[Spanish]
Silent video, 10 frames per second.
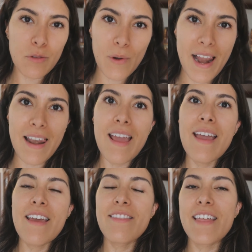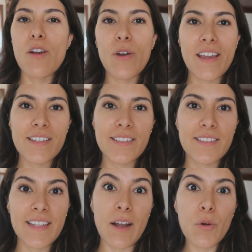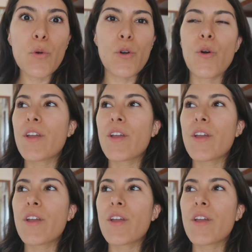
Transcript: natural de lo que es Cancún,